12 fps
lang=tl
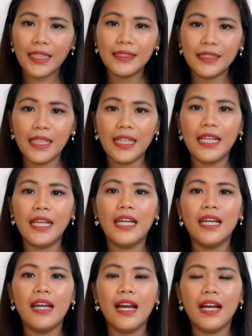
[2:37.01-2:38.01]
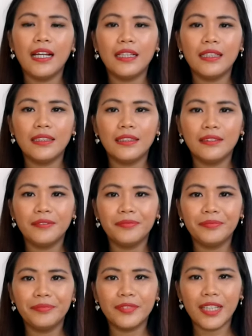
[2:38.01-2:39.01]
Kasi, ang
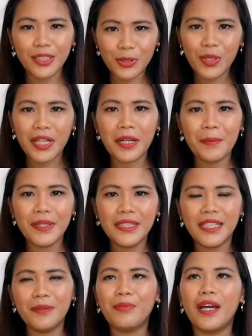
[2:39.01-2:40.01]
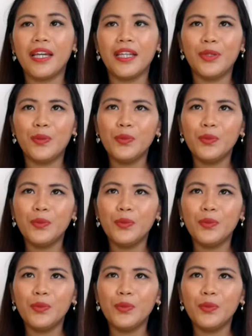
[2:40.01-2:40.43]
rason lang naman dyan bakit